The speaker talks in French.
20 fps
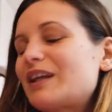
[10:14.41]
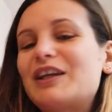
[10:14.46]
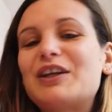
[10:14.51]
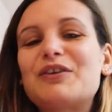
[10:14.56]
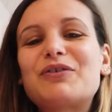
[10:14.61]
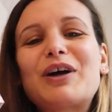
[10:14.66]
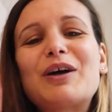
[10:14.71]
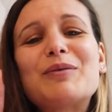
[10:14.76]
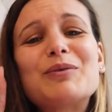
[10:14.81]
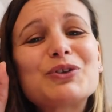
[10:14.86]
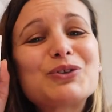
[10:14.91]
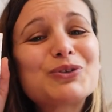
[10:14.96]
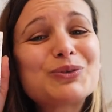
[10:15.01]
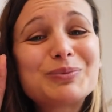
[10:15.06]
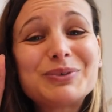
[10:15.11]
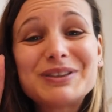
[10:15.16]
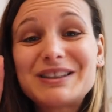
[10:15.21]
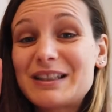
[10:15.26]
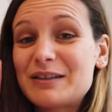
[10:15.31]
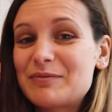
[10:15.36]
il est vraiment
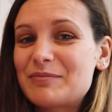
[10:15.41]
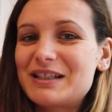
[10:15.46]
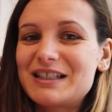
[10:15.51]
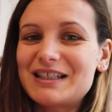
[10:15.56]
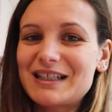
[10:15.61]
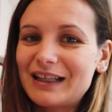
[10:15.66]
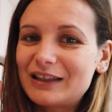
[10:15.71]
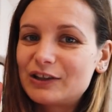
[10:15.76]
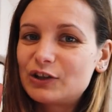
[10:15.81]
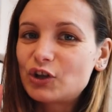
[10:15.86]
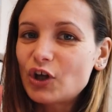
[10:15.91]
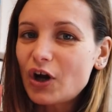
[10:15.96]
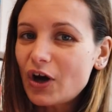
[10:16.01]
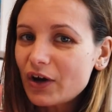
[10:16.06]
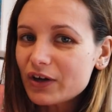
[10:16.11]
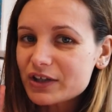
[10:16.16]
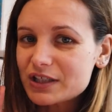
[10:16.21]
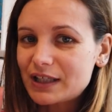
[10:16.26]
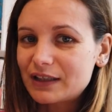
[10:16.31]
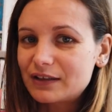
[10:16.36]
tout petit, mais
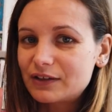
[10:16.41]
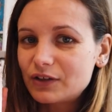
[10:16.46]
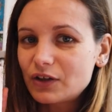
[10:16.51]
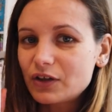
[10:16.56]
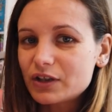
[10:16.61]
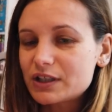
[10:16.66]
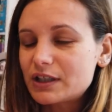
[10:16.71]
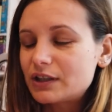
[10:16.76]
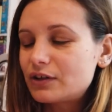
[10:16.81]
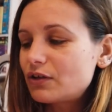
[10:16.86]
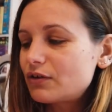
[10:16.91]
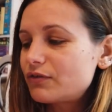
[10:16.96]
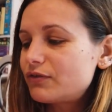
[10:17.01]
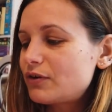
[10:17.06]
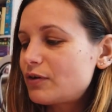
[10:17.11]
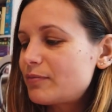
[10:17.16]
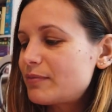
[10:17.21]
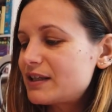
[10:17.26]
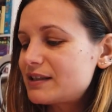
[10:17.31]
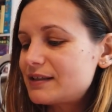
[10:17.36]
j'adore, j'adore, j'adore le
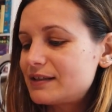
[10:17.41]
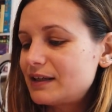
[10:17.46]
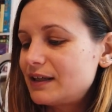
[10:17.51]
format.